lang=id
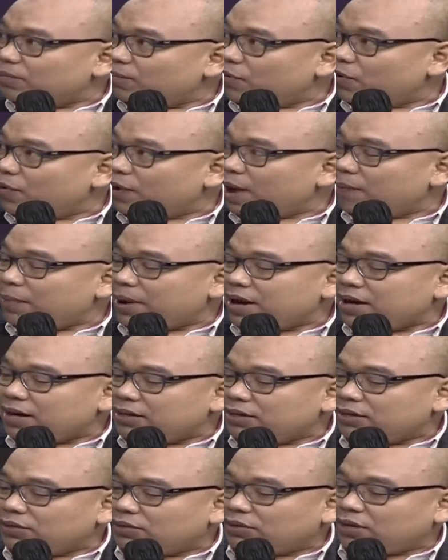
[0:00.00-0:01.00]
mau apa,
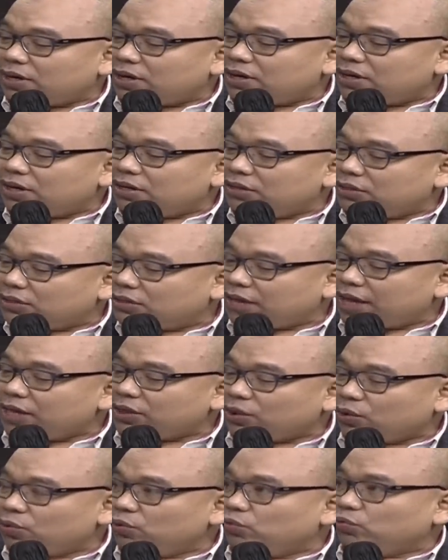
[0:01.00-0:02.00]
eh,
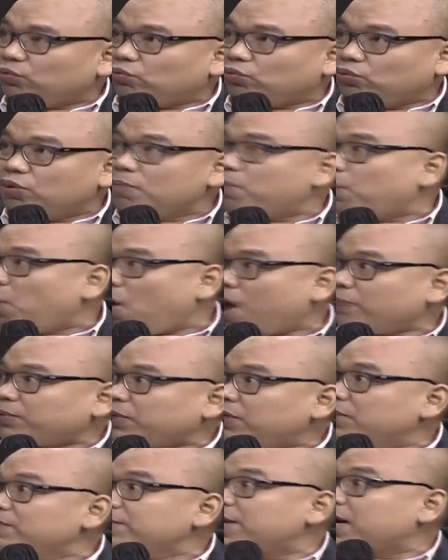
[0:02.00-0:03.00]
zaitun di blow up
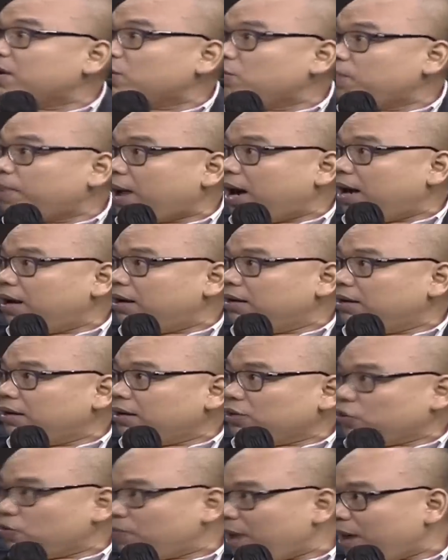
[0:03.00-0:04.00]
sedemikian rupa.
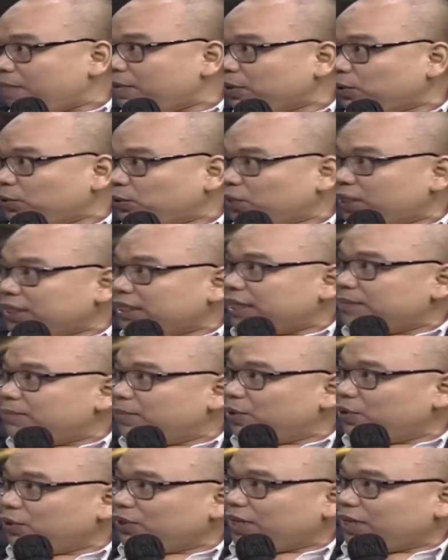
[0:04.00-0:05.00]
Coba apa tujuannya menurut